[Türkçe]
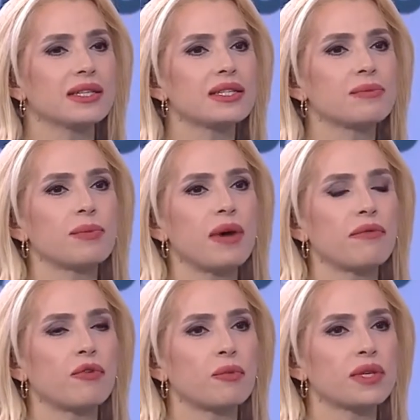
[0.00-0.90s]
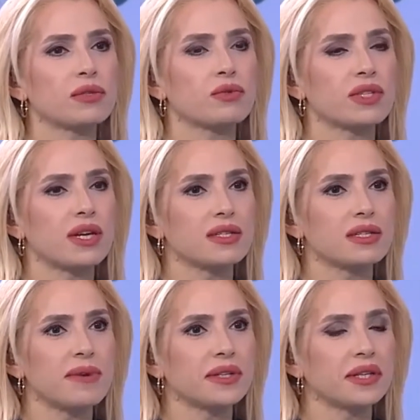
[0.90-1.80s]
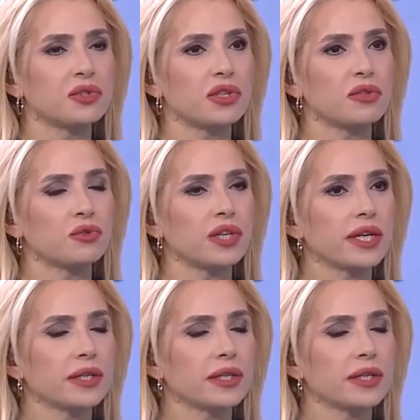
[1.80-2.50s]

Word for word: nasıl bir performans gösterdiniz madenciler olarak?